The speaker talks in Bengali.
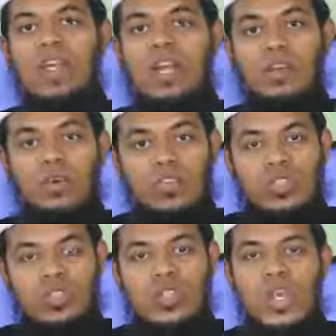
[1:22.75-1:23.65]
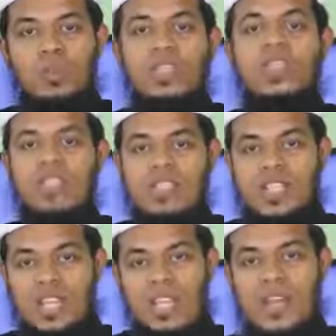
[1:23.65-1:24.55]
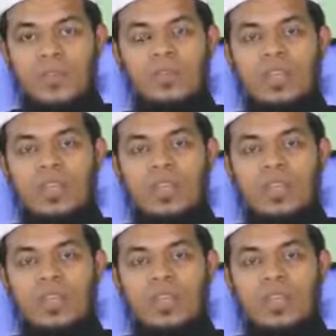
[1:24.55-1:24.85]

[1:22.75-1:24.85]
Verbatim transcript: এটা গোস্তের সঙ্গে মিশে যাচ্ছে কিনা